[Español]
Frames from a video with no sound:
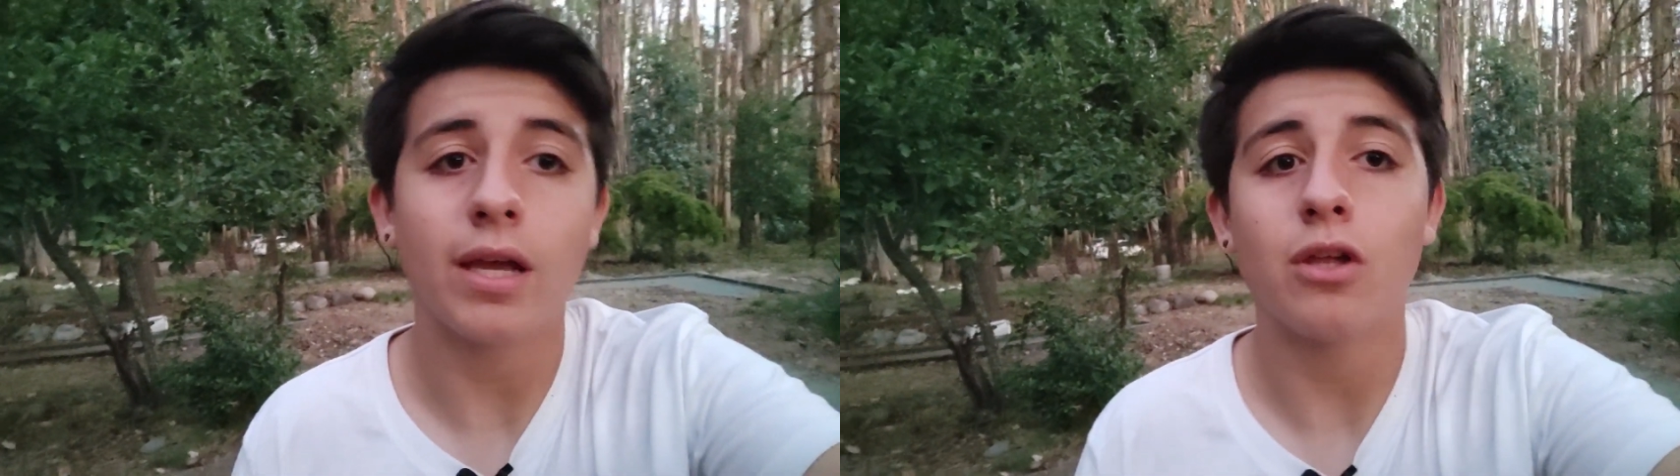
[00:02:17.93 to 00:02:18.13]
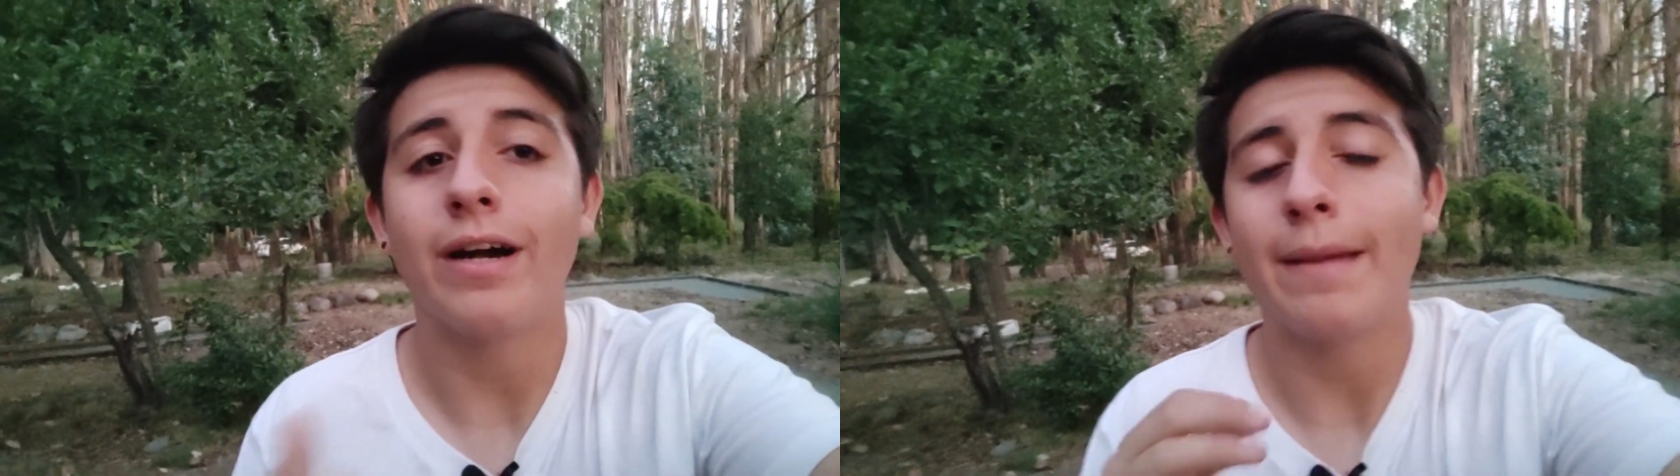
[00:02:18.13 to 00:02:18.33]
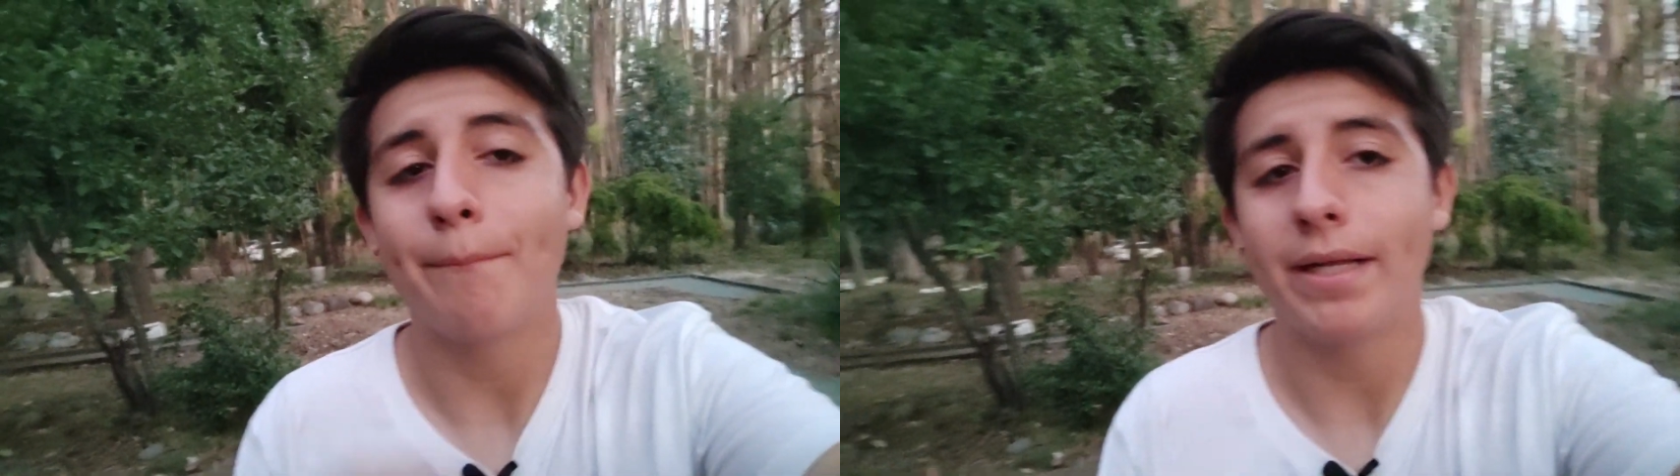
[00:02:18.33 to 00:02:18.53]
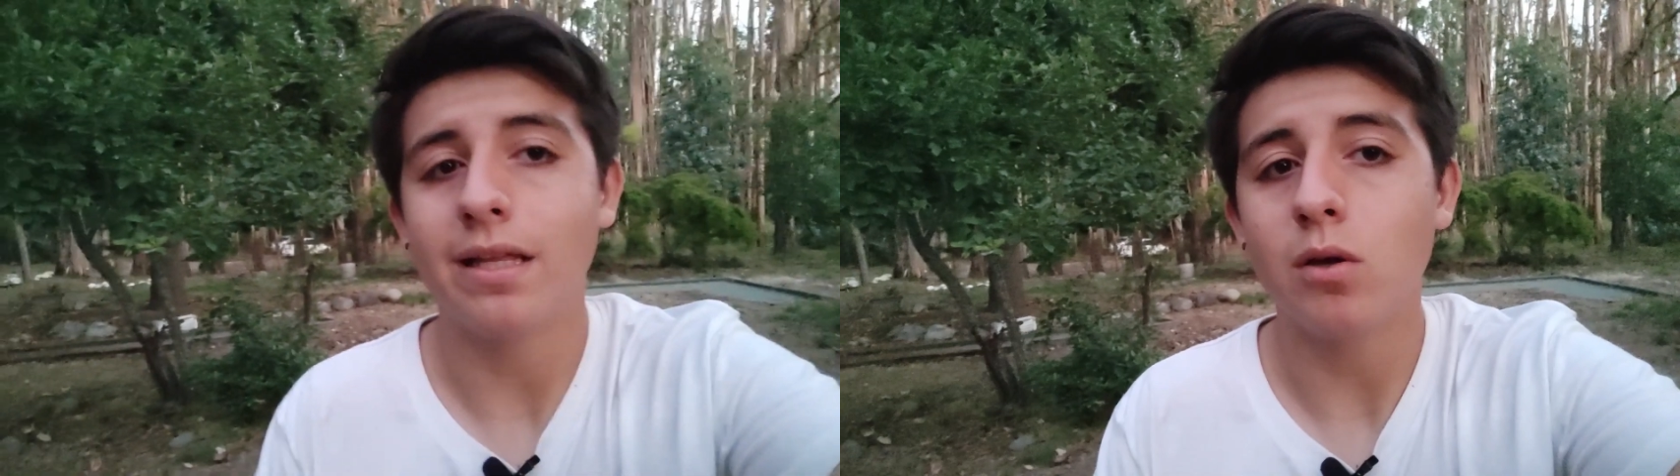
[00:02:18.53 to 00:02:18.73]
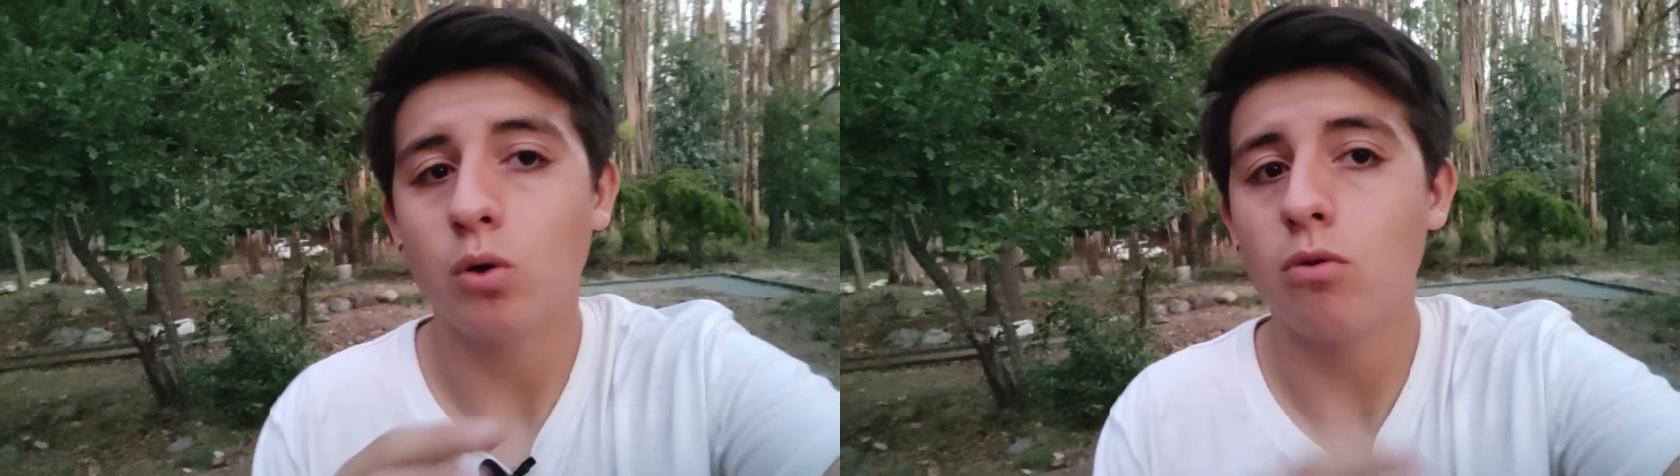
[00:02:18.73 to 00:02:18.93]
que quedó
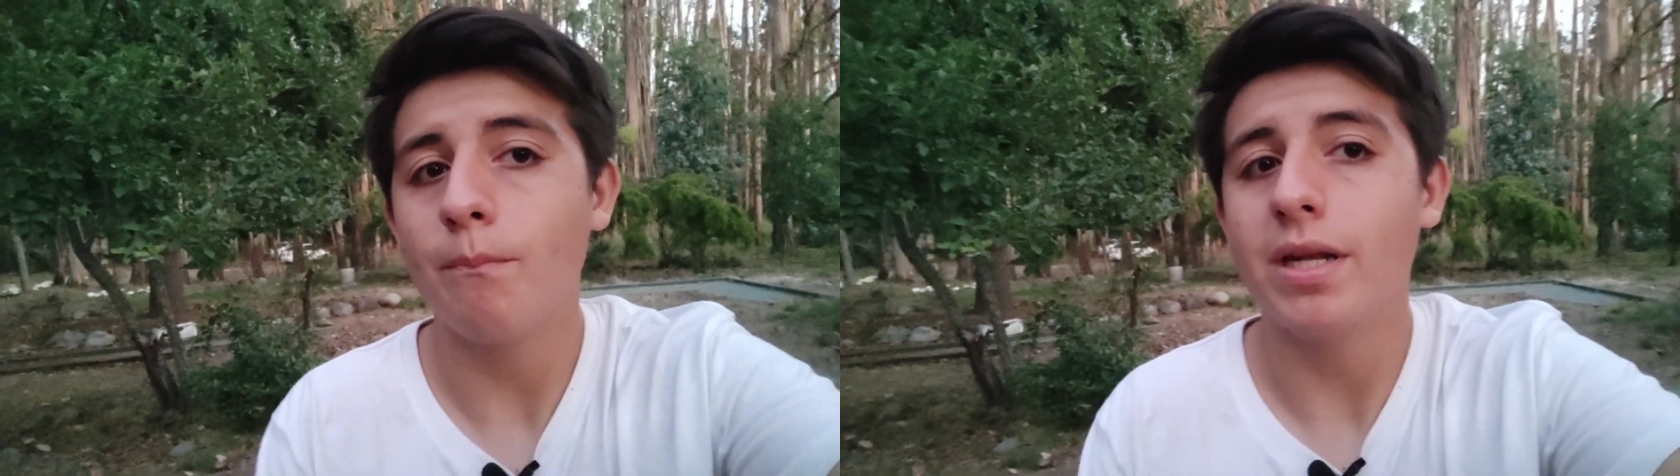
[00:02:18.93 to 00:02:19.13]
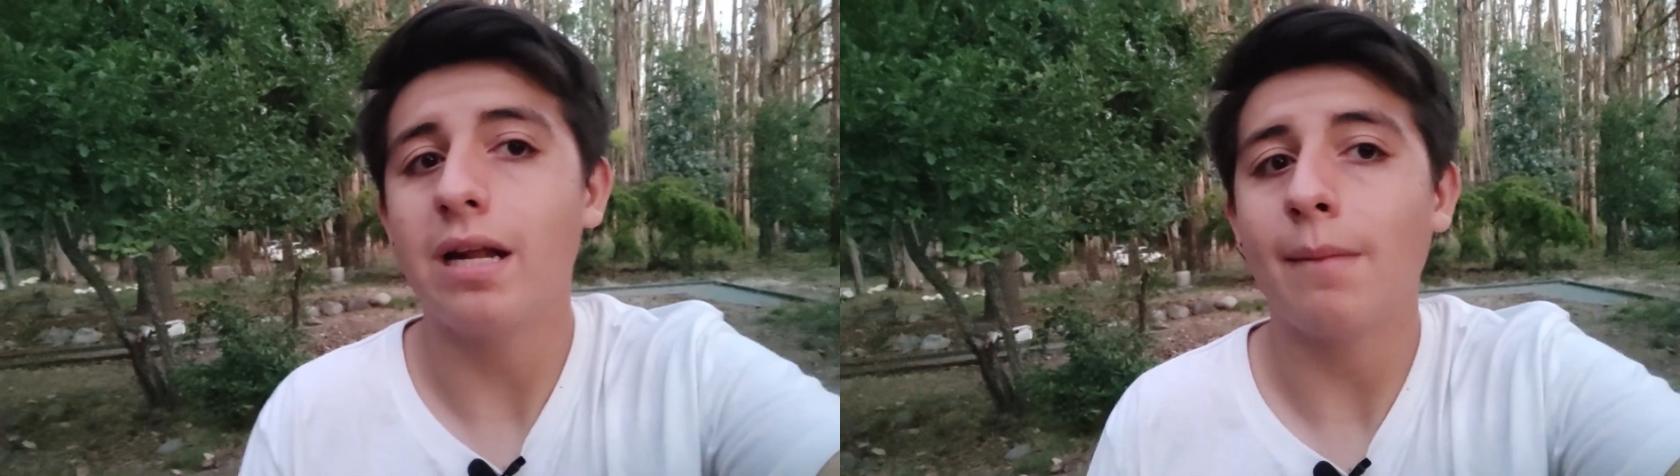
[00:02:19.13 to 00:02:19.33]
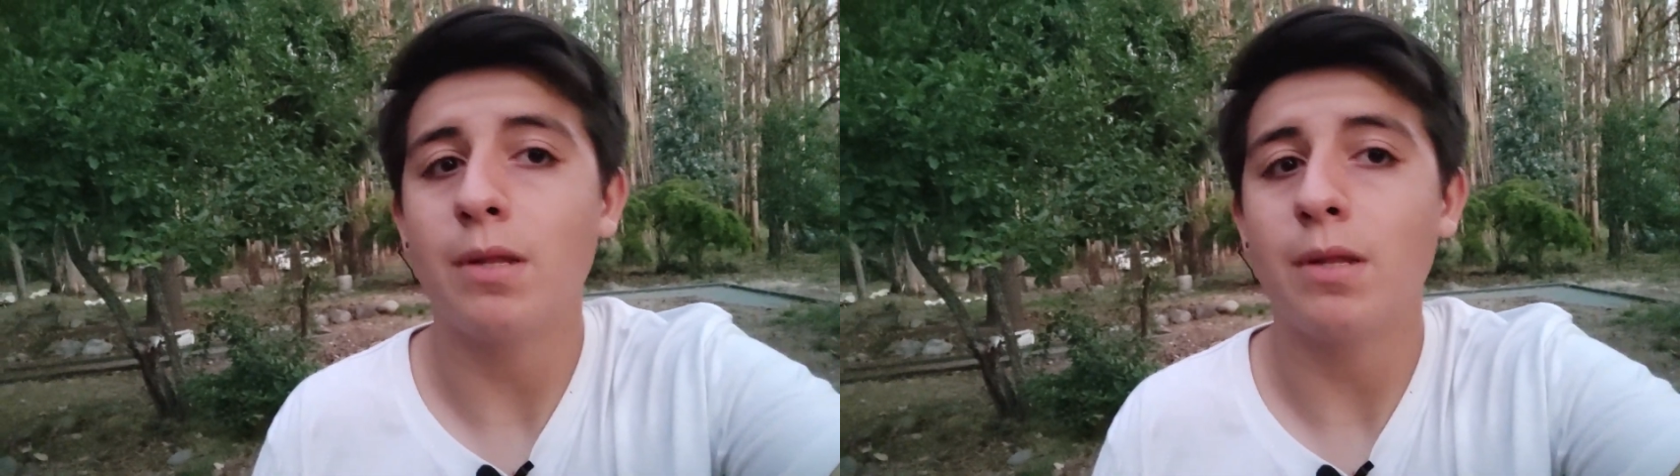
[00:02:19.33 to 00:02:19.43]
empatado con un penal